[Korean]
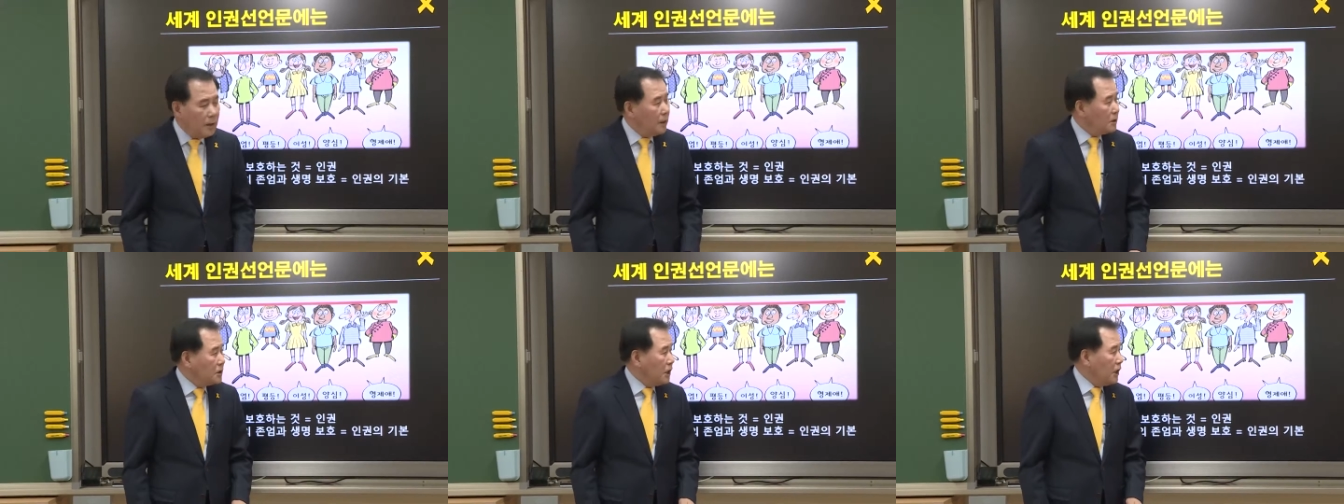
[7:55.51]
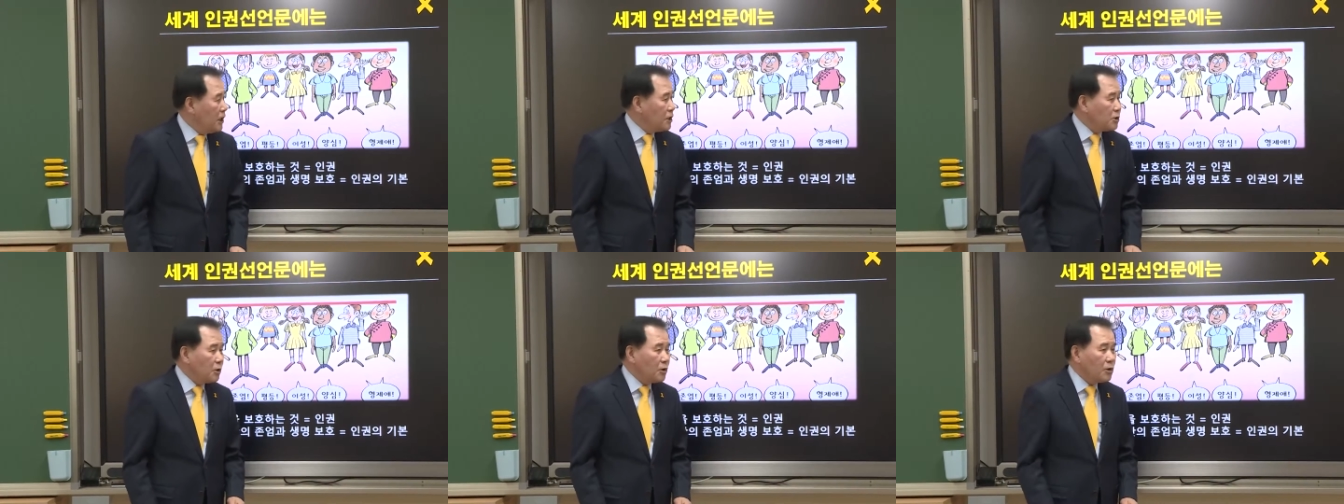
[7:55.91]

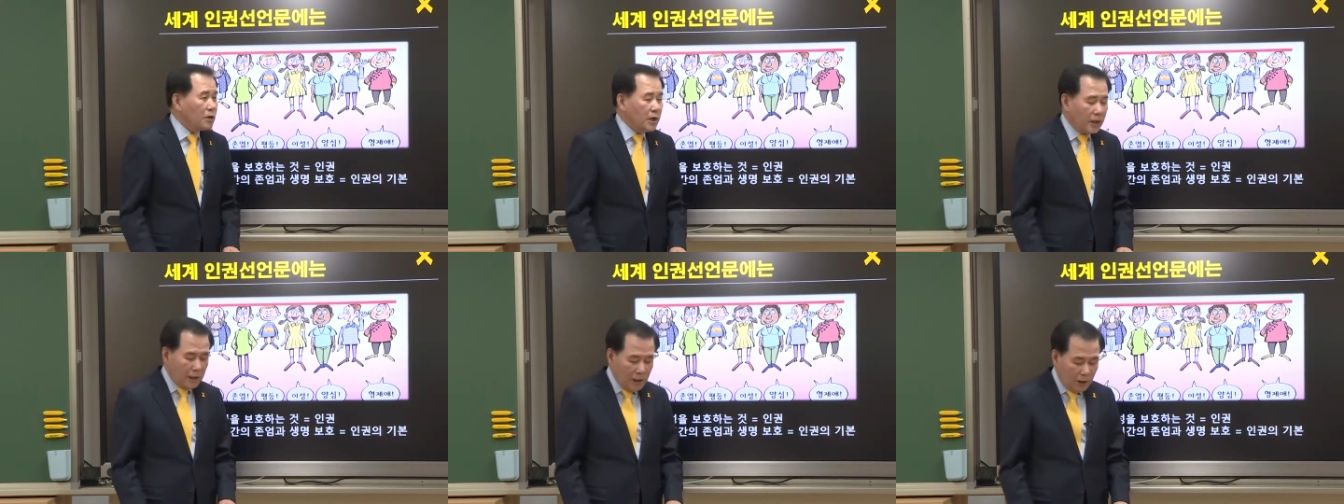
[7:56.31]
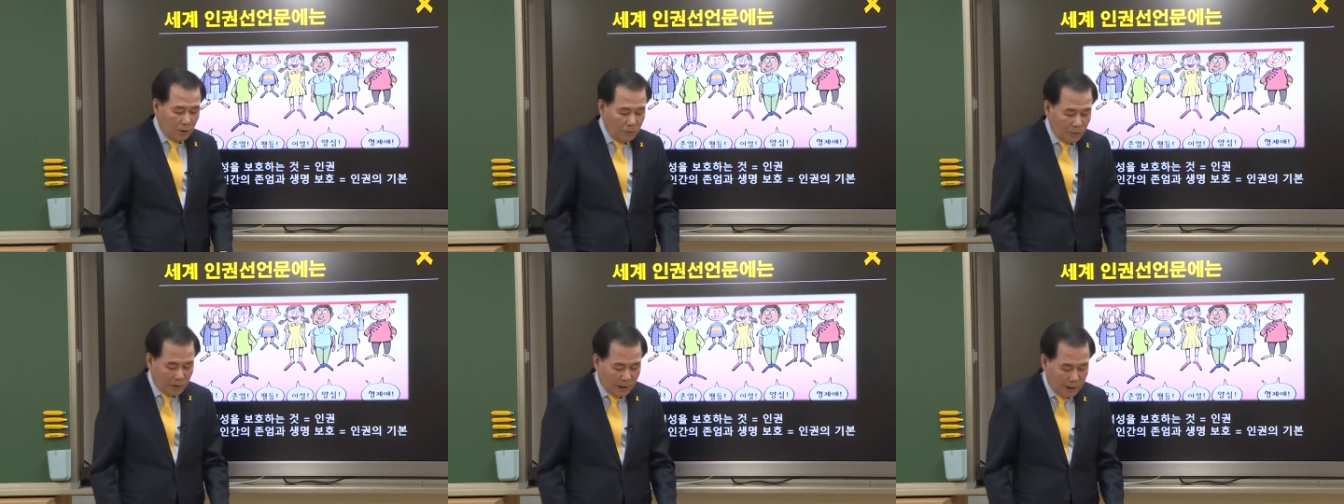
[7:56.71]
제1조를 제가
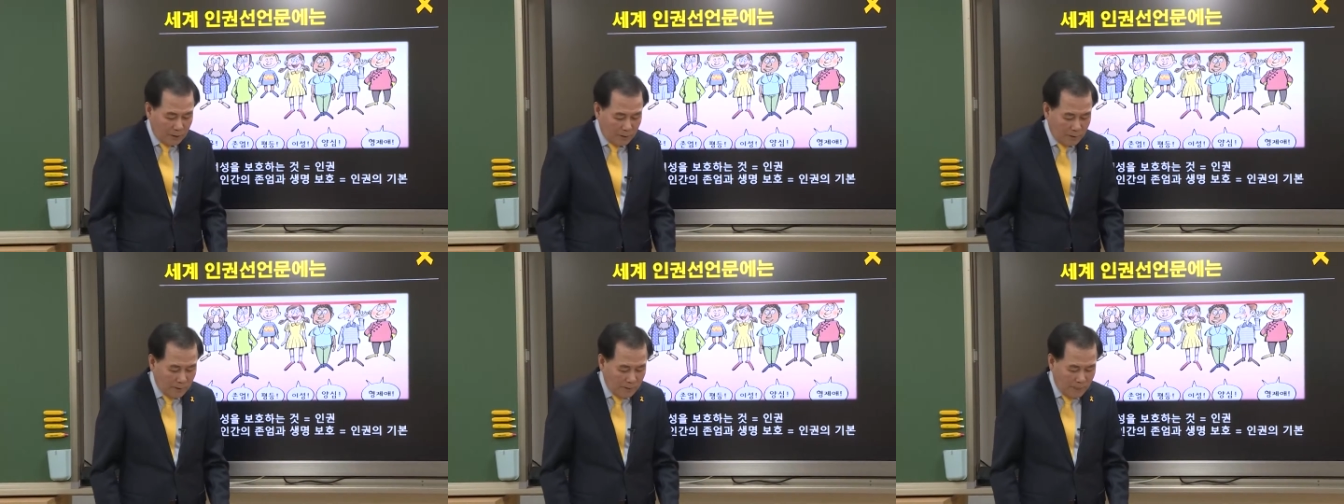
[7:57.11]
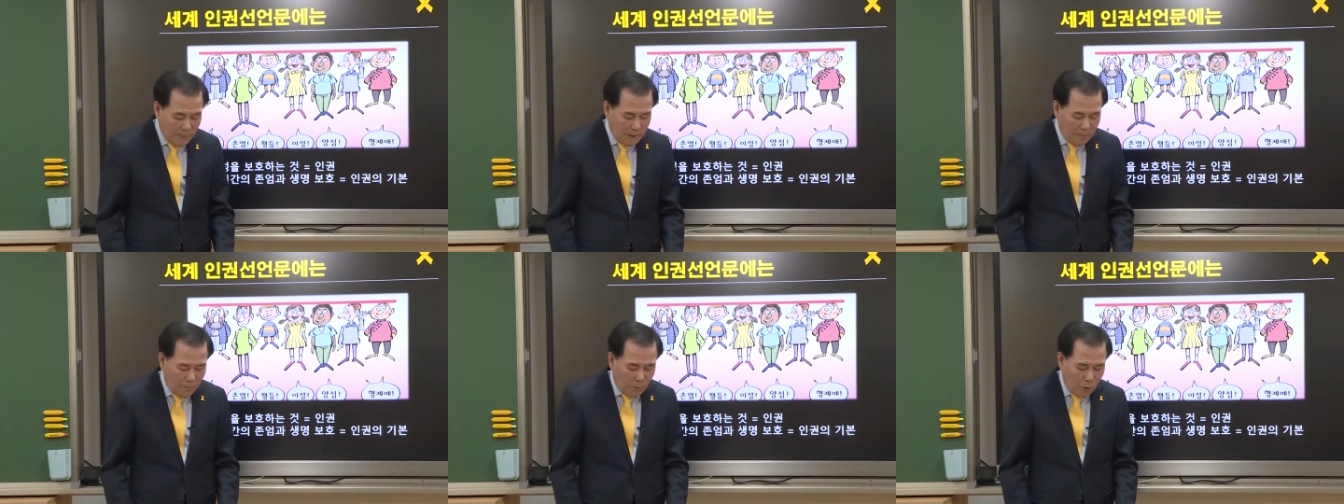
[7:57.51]
읽어볼까요?
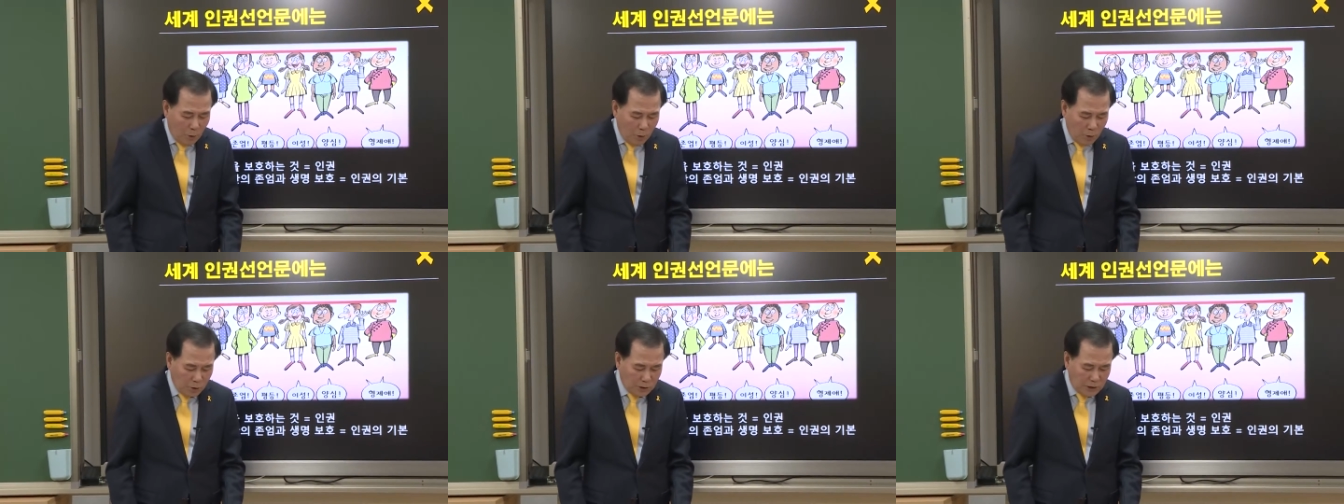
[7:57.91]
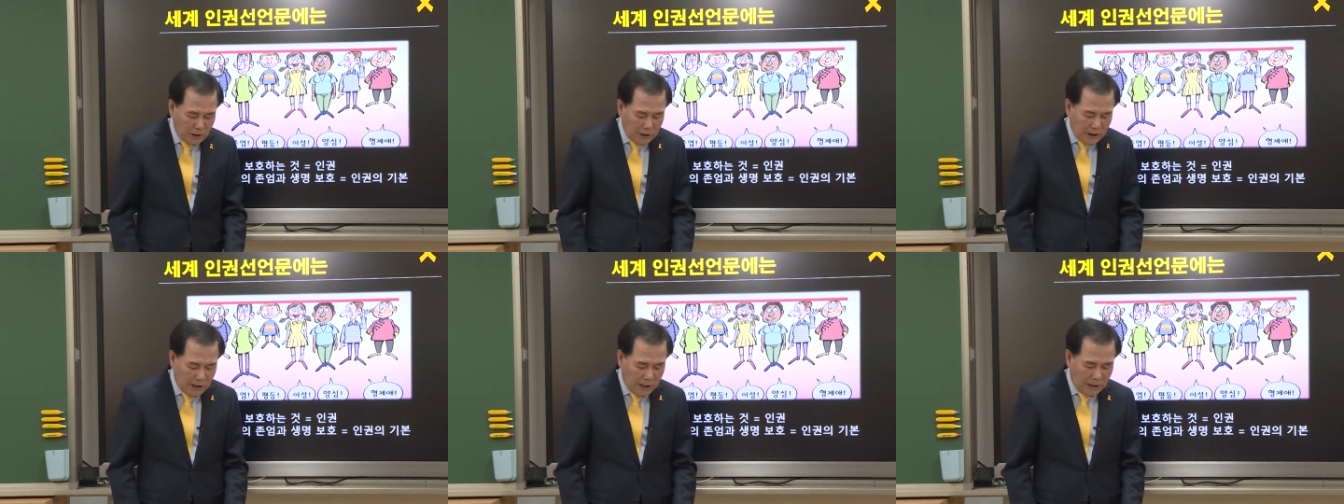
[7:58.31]
모든
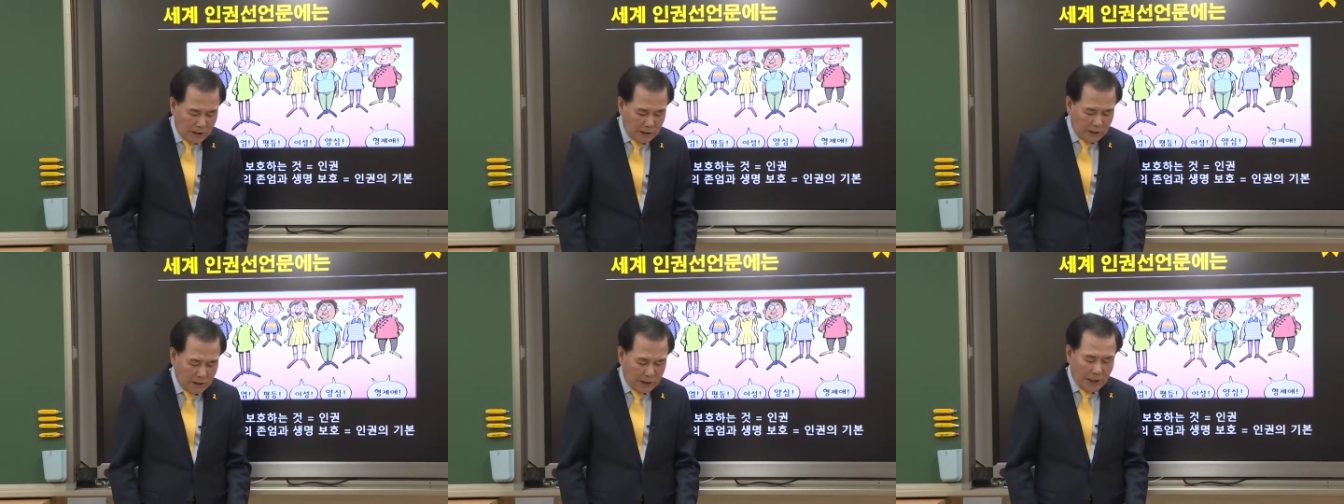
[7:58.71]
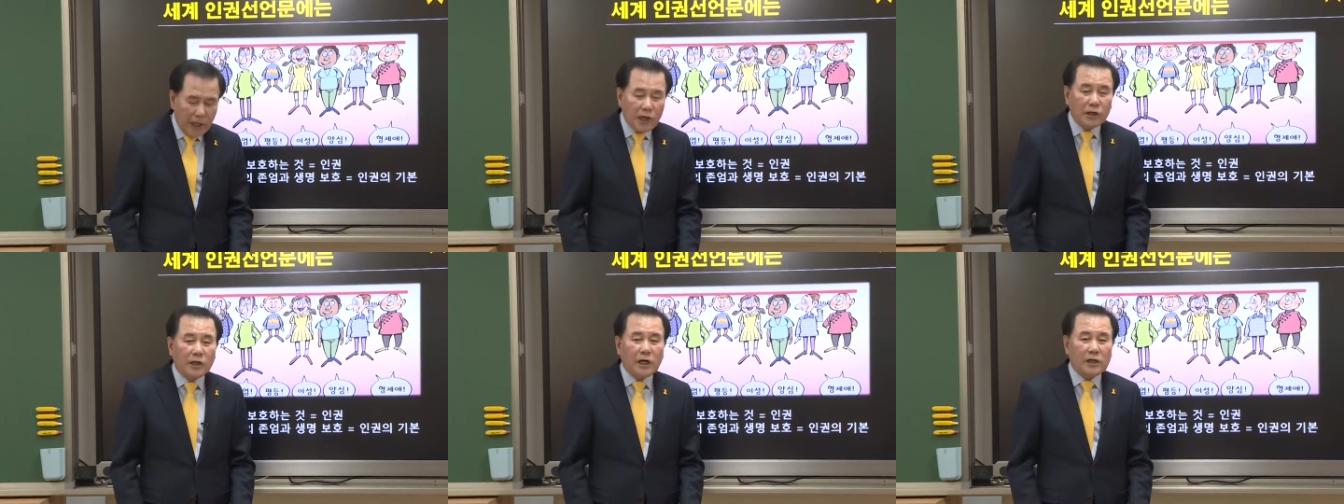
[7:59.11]
인간은
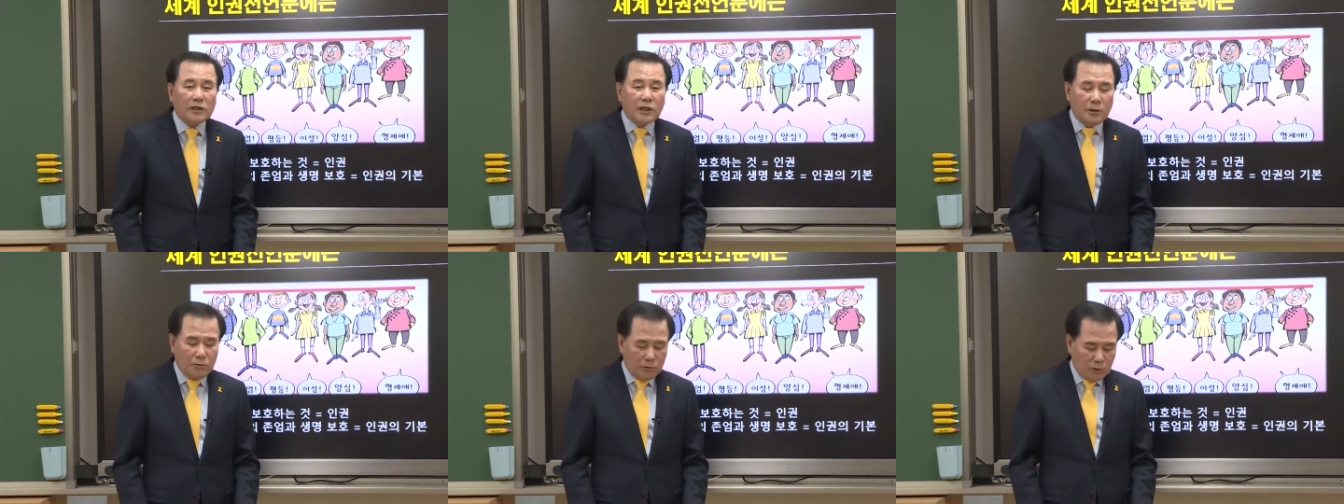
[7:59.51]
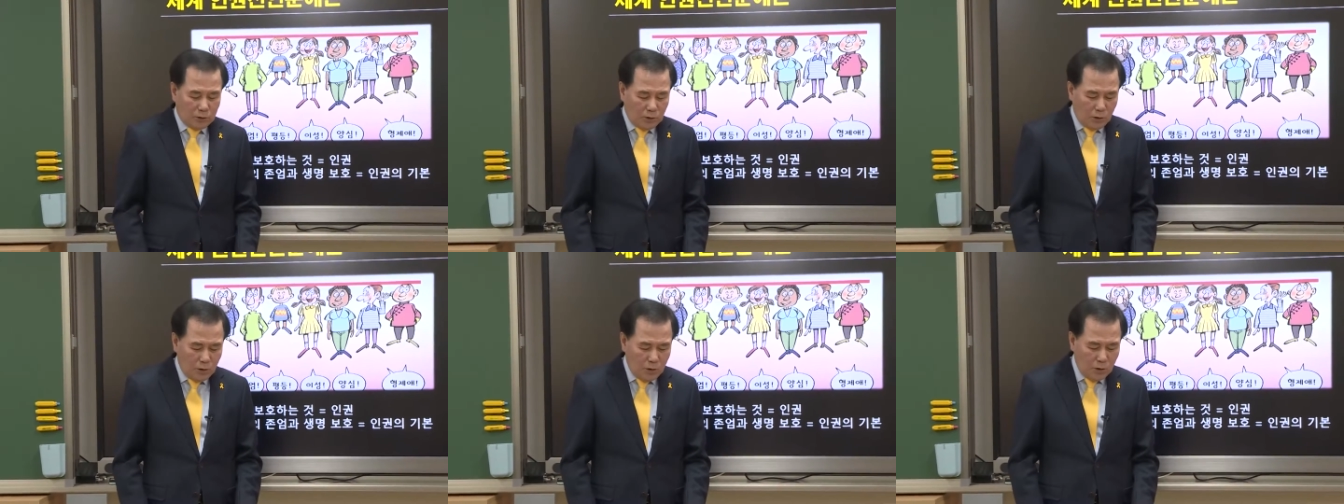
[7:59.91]
태어날
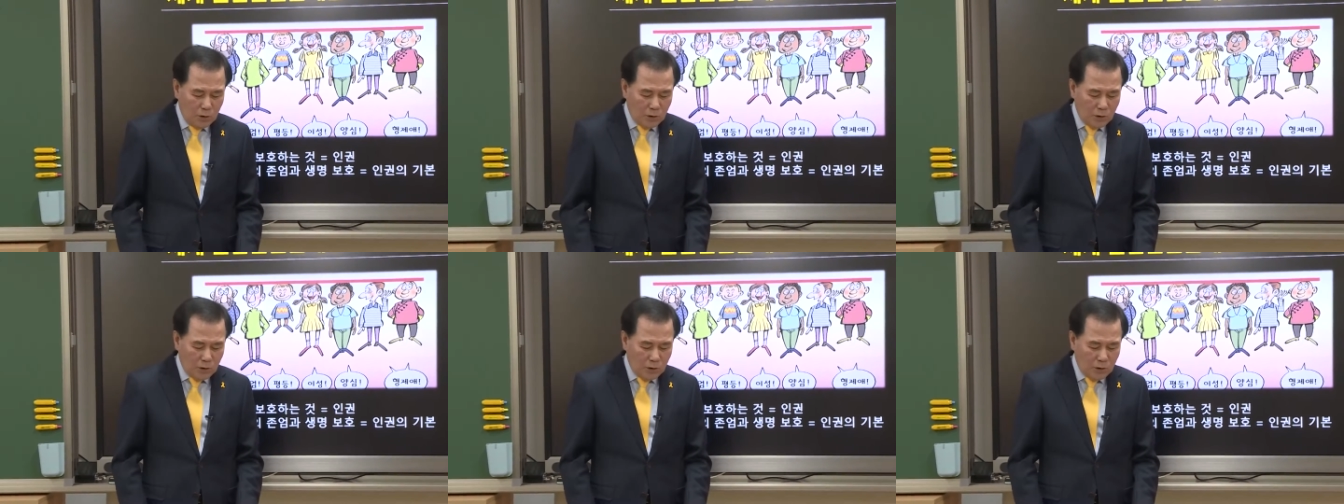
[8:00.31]
때부터